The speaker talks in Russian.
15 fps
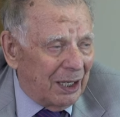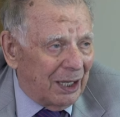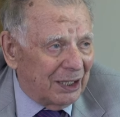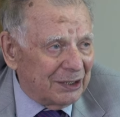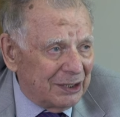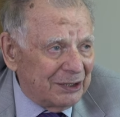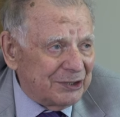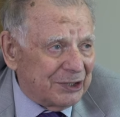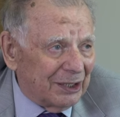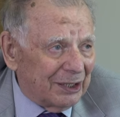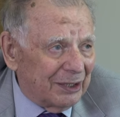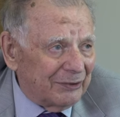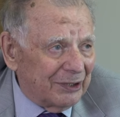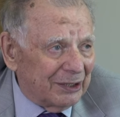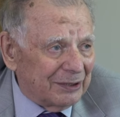Один
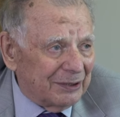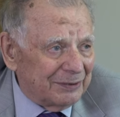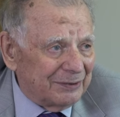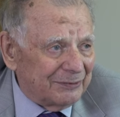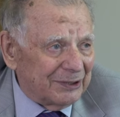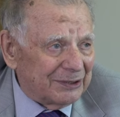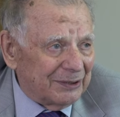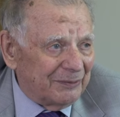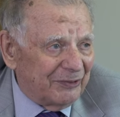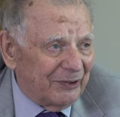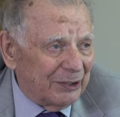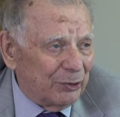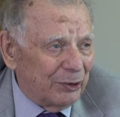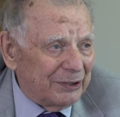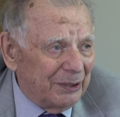человек в этом
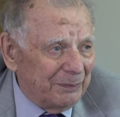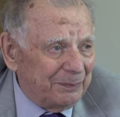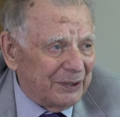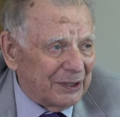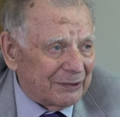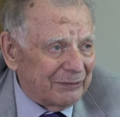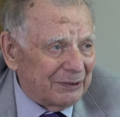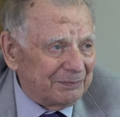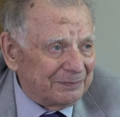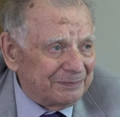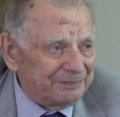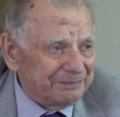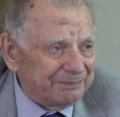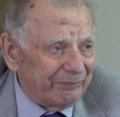вагоне первом –